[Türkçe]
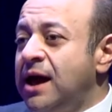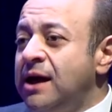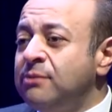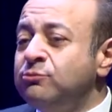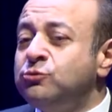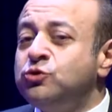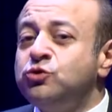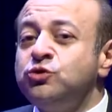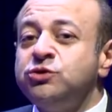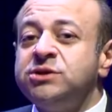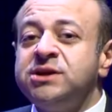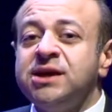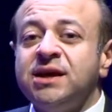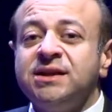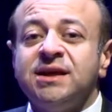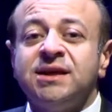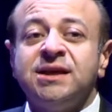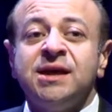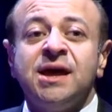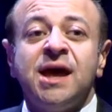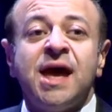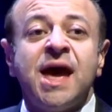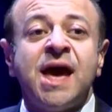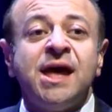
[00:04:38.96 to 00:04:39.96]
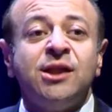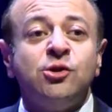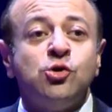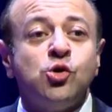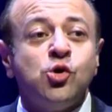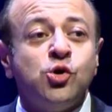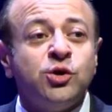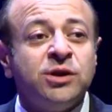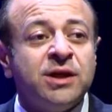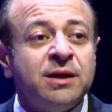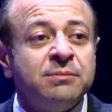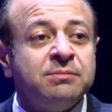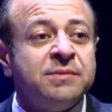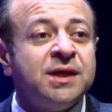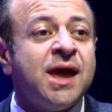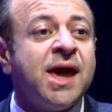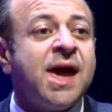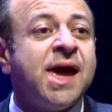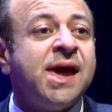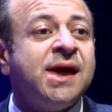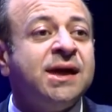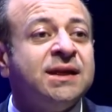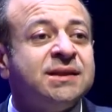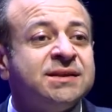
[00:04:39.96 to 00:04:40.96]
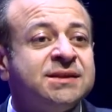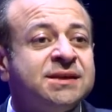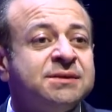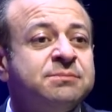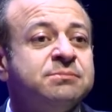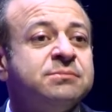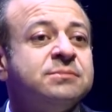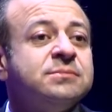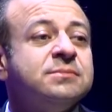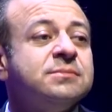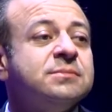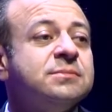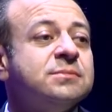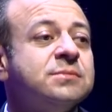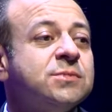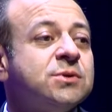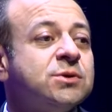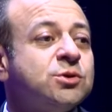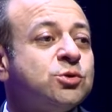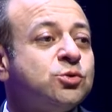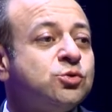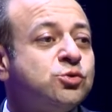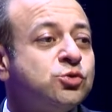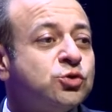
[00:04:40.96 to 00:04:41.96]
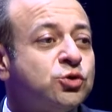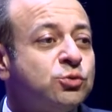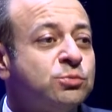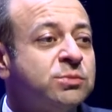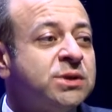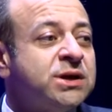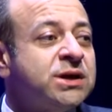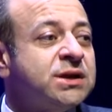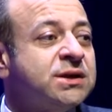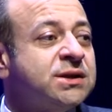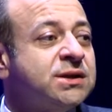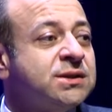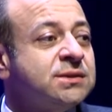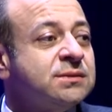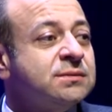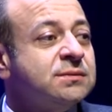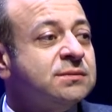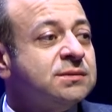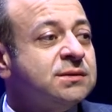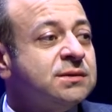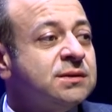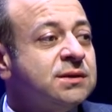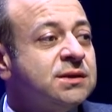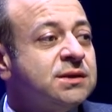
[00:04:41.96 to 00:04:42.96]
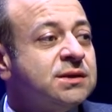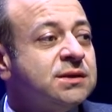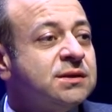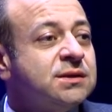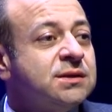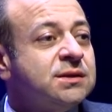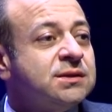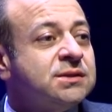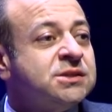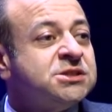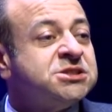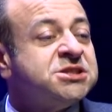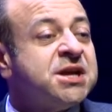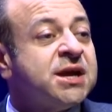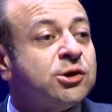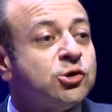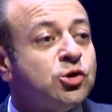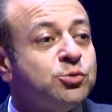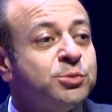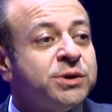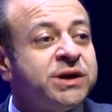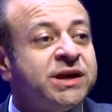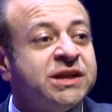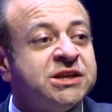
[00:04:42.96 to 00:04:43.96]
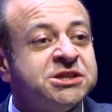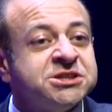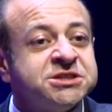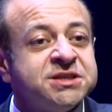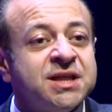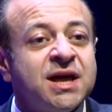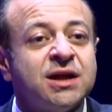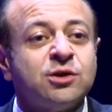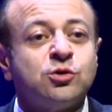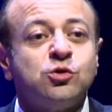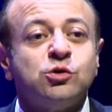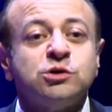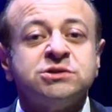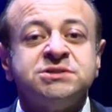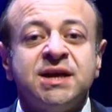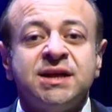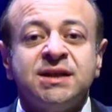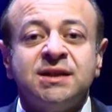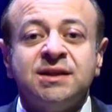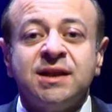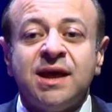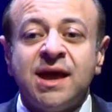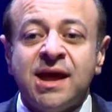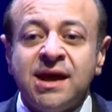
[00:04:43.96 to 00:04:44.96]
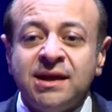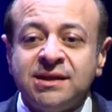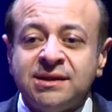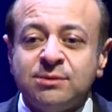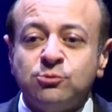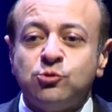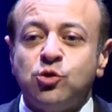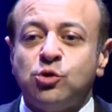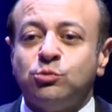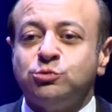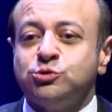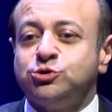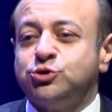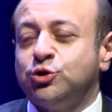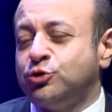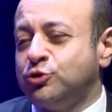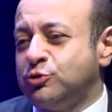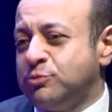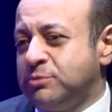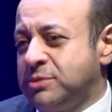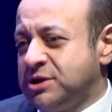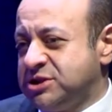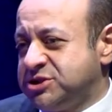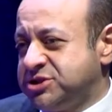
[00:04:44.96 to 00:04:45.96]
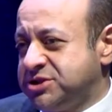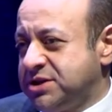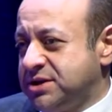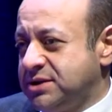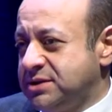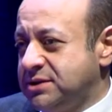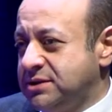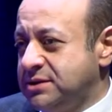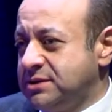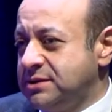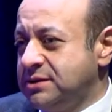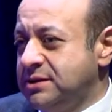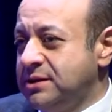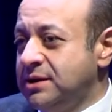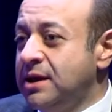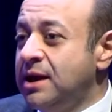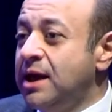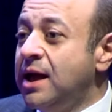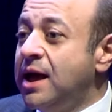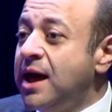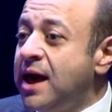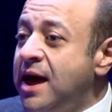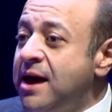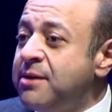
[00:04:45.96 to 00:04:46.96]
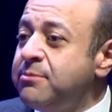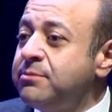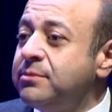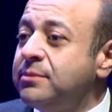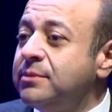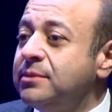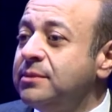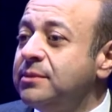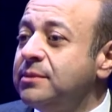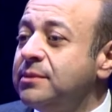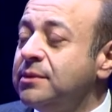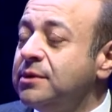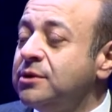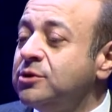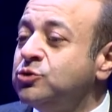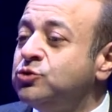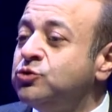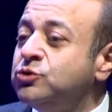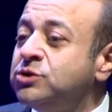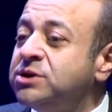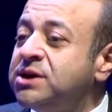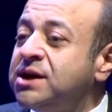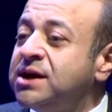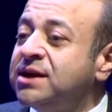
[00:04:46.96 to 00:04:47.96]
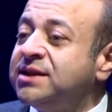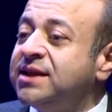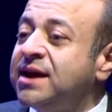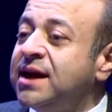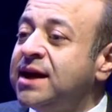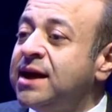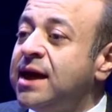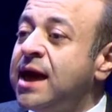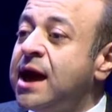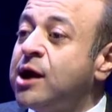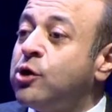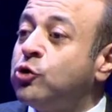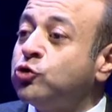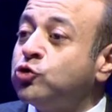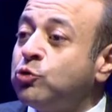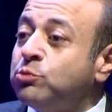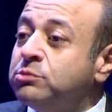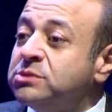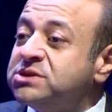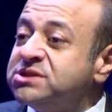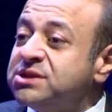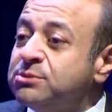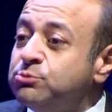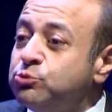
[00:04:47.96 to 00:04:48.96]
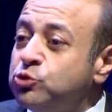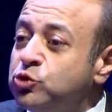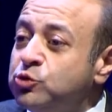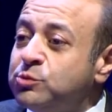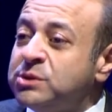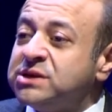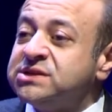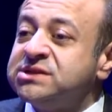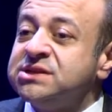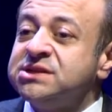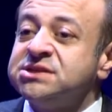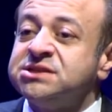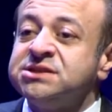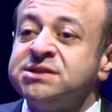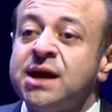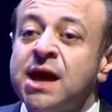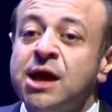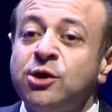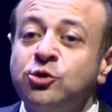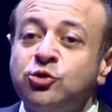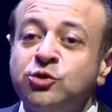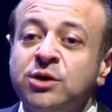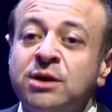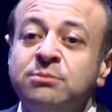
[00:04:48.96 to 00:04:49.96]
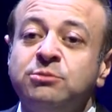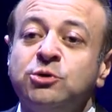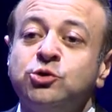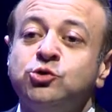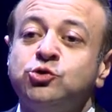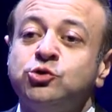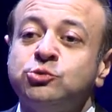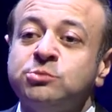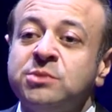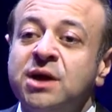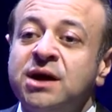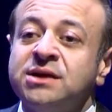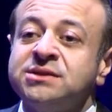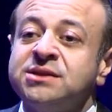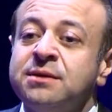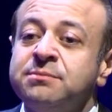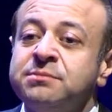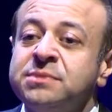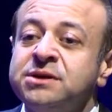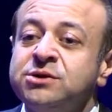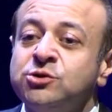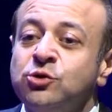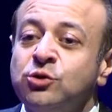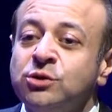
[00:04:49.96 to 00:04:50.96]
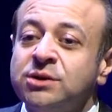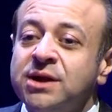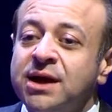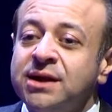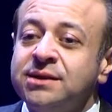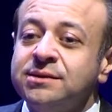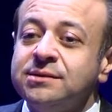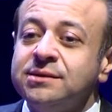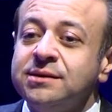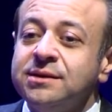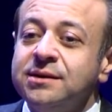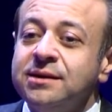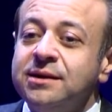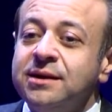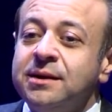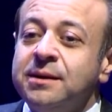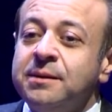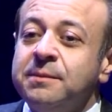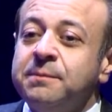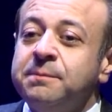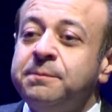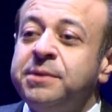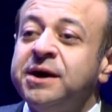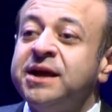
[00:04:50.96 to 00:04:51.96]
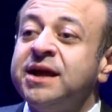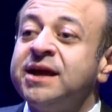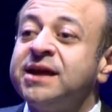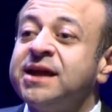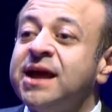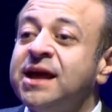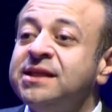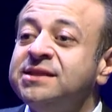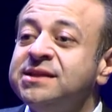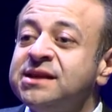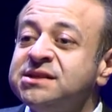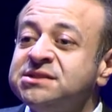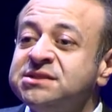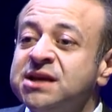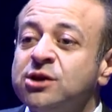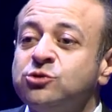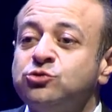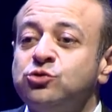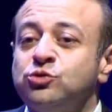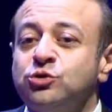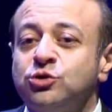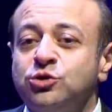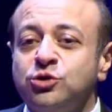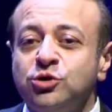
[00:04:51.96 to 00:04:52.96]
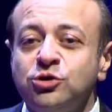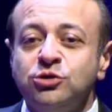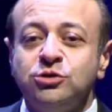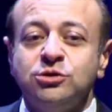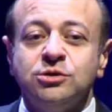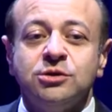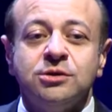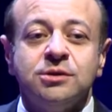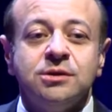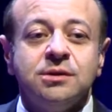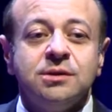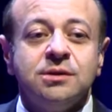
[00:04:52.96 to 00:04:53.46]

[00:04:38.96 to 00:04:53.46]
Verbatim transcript: hem Türkiye'deki en önemli eğitim kurumlarının Dış Ekonomik İlişkiler Konseyi'nin eğitim komisyonunun başkanı. Hem Türkiye'de ekonomimizin büyümesi için en önemli kurumlardan biri olan parakende sektörünün